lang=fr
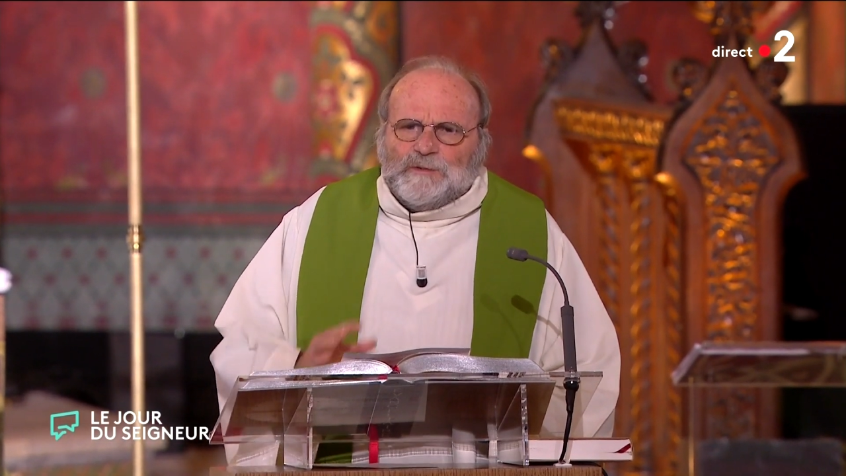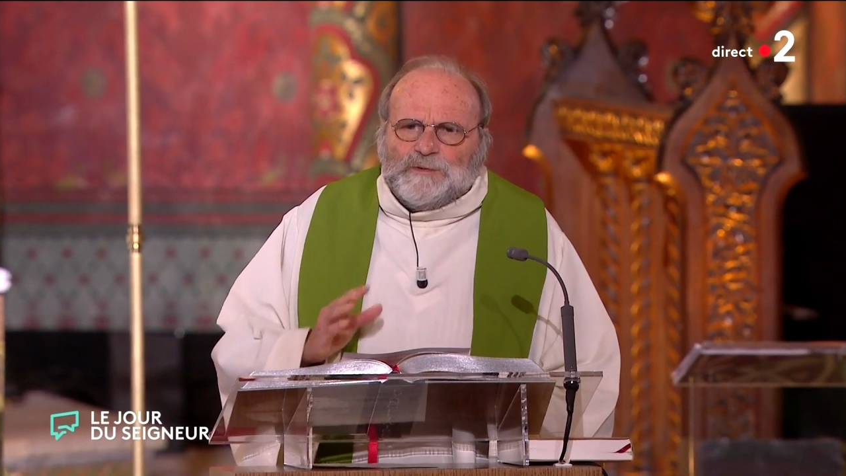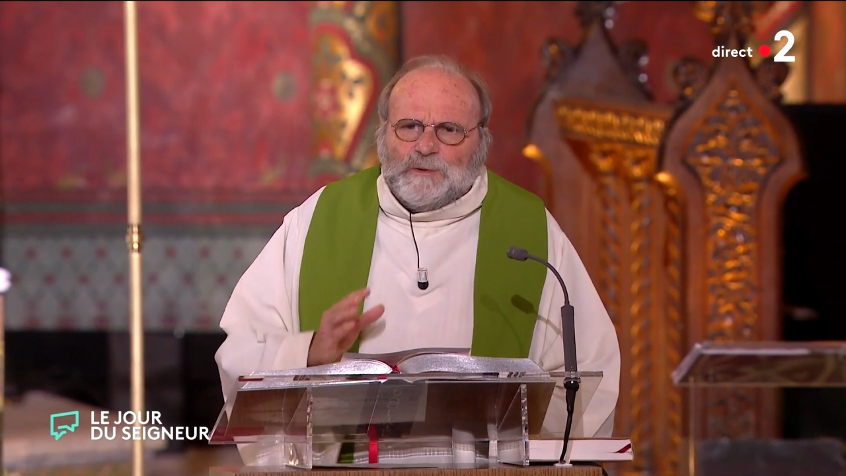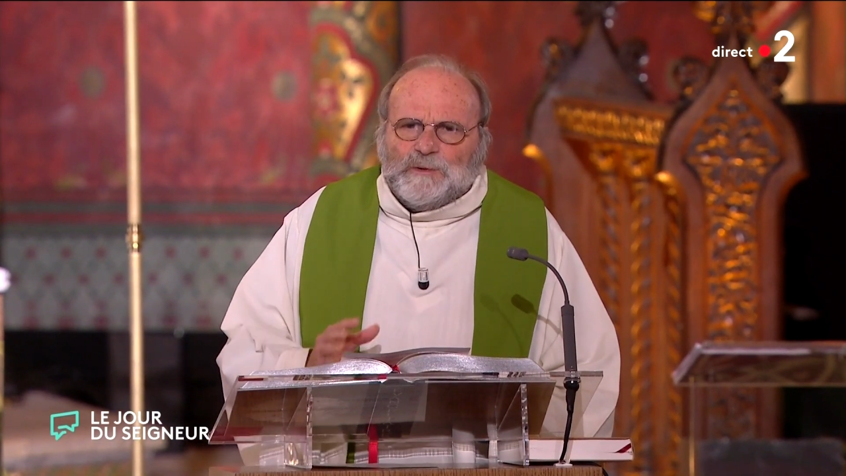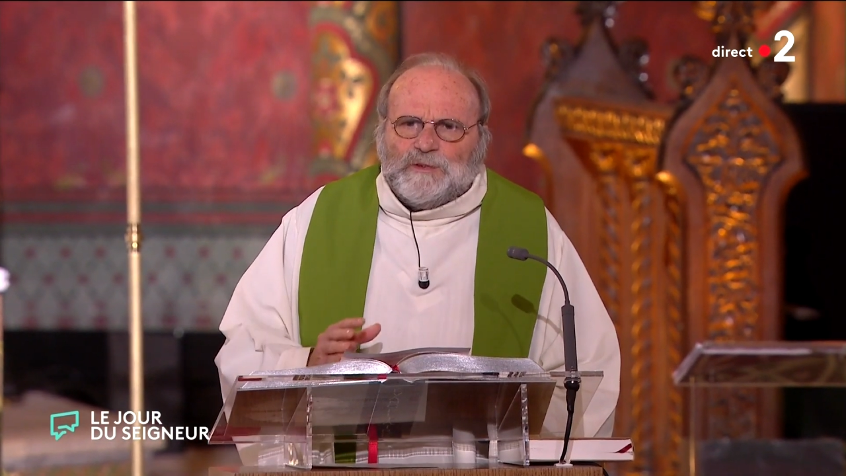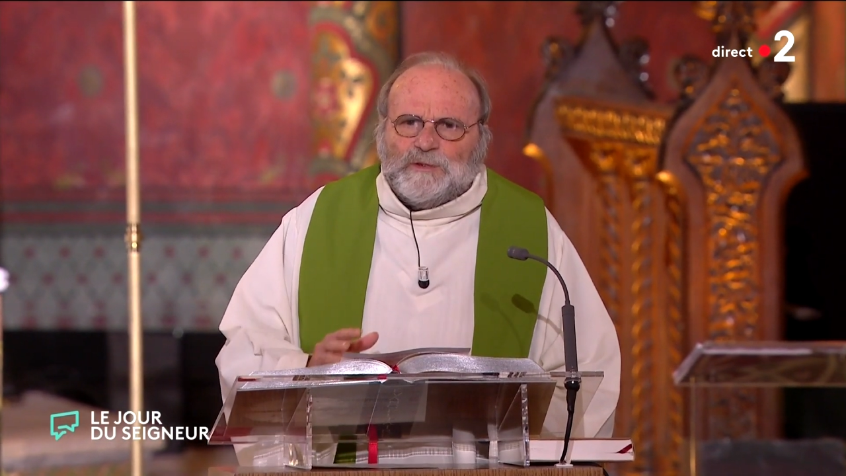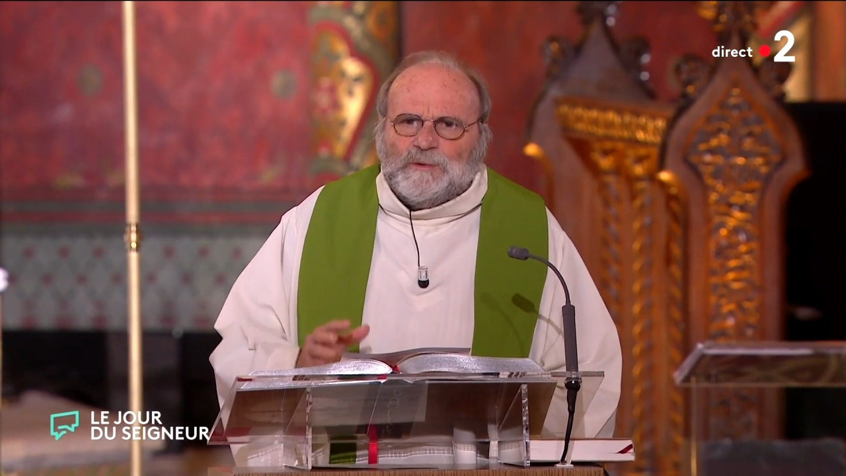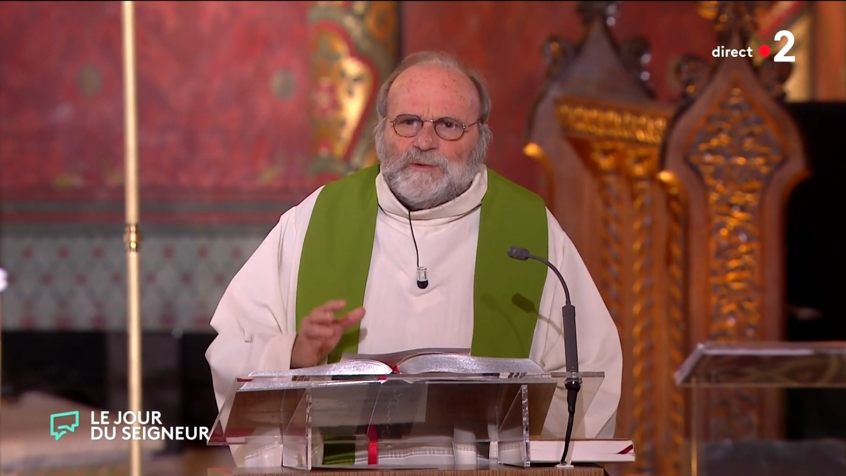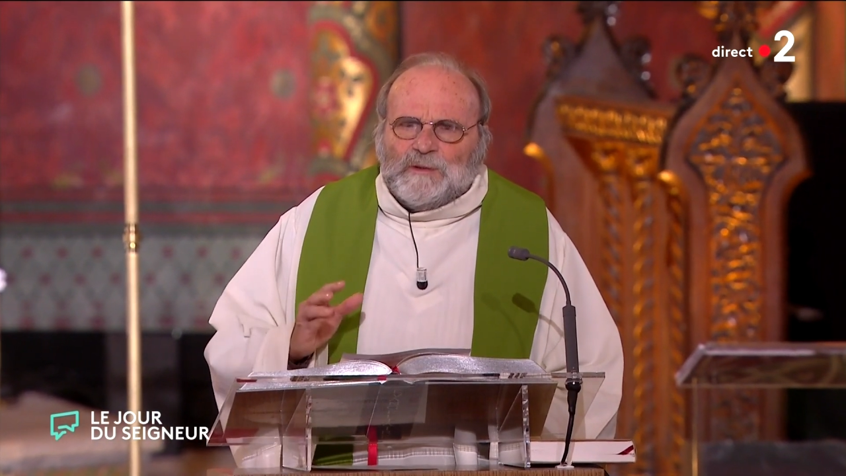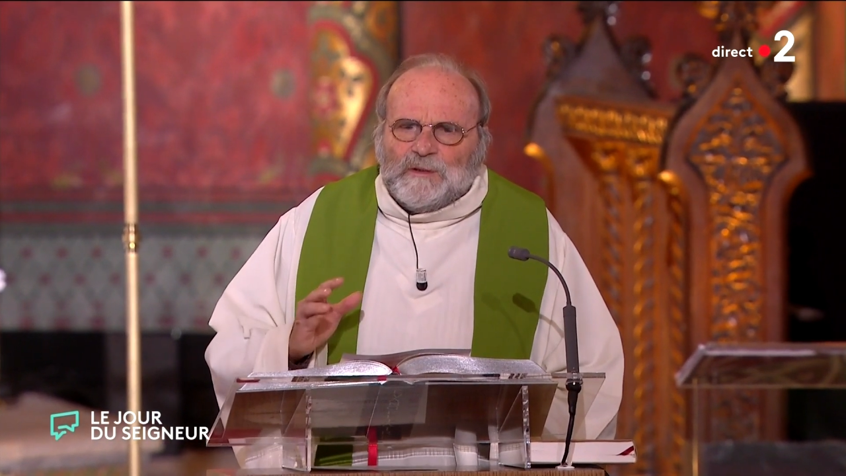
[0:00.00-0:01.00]

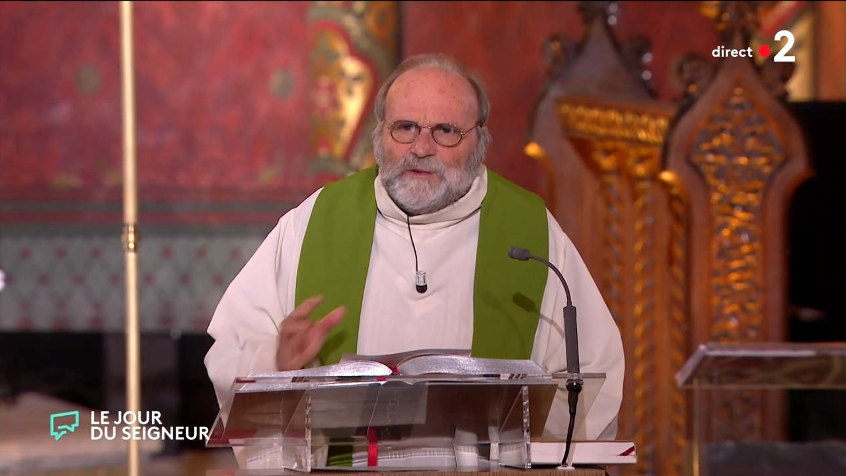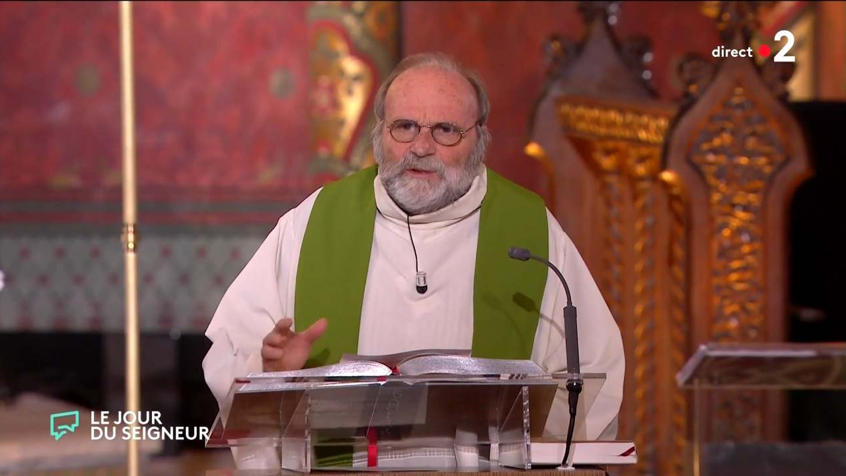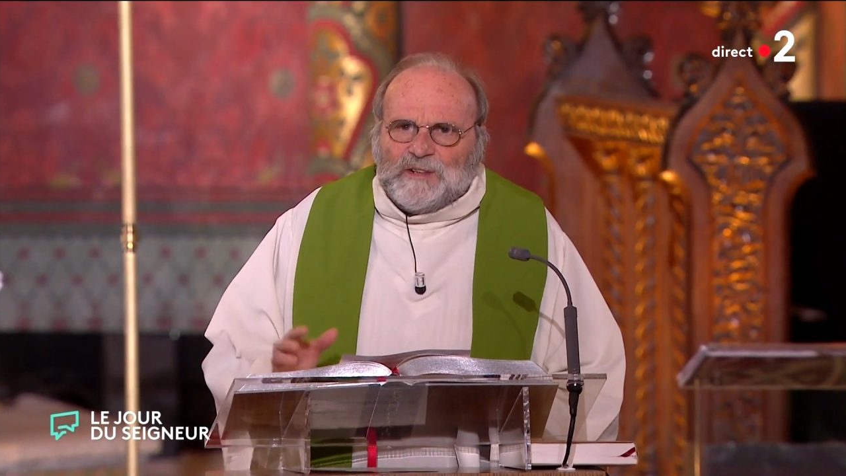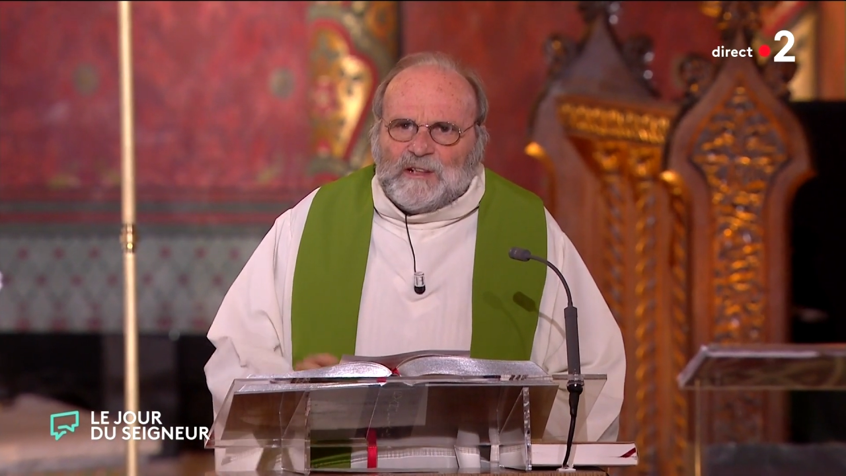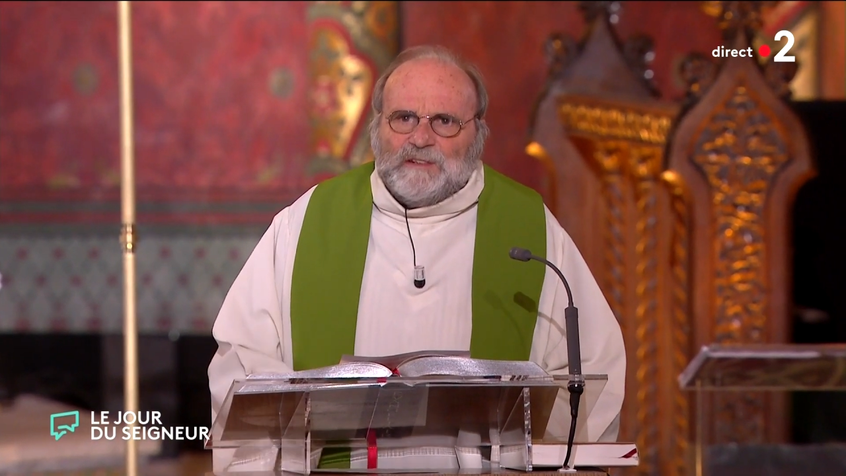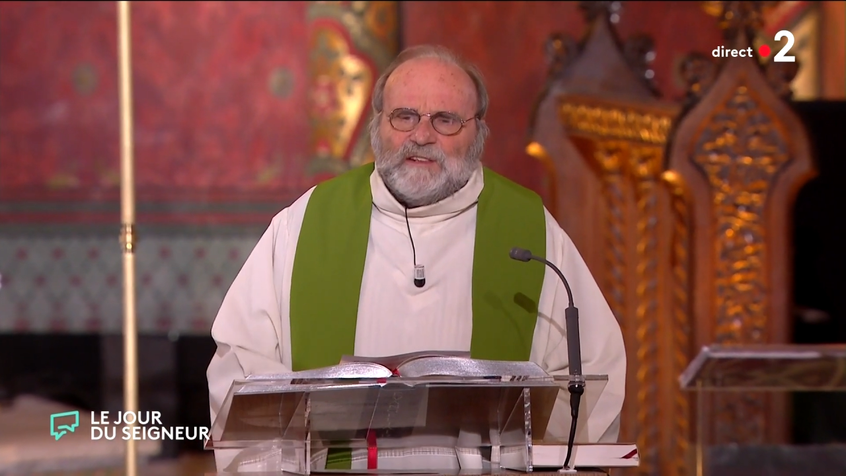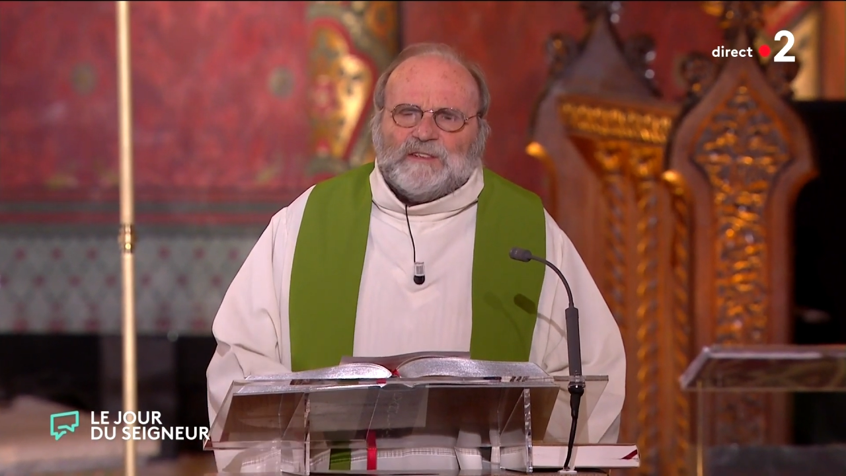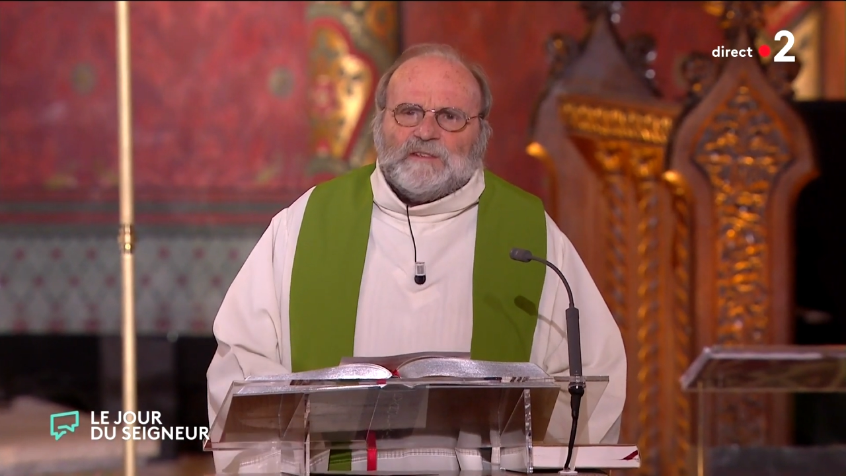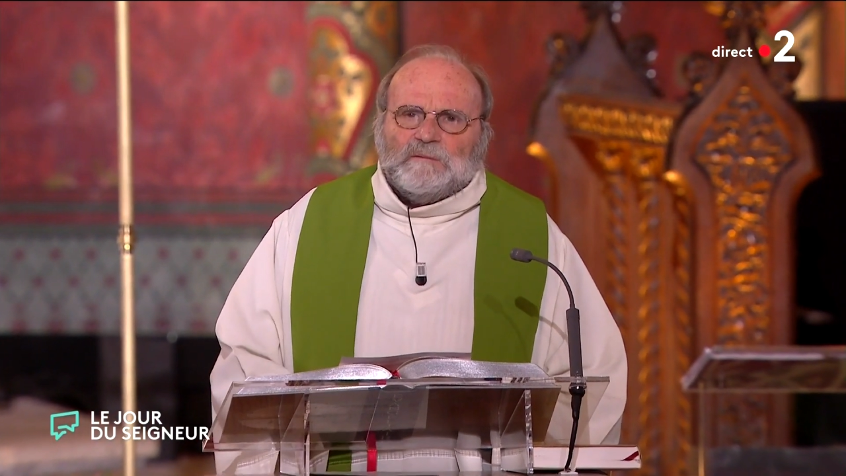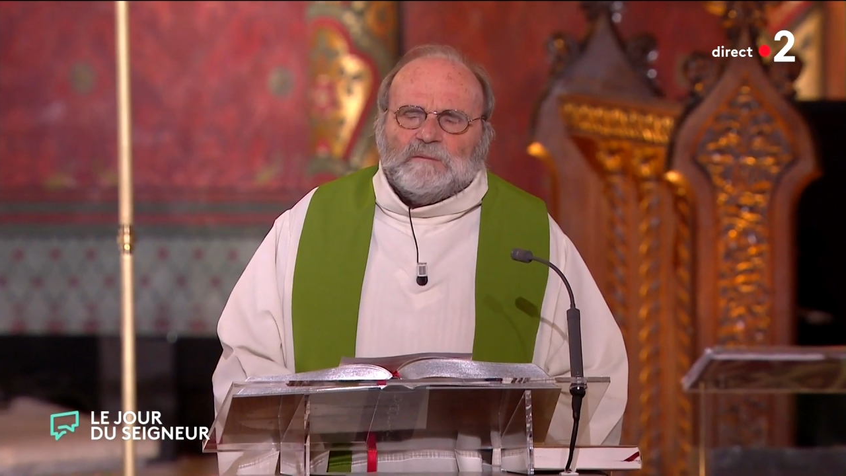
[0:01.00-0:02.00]
fonction de
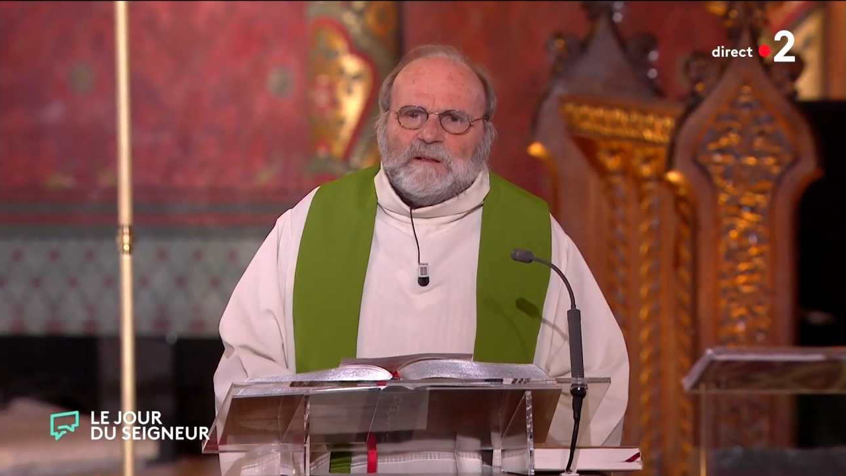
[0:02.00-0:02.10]
service.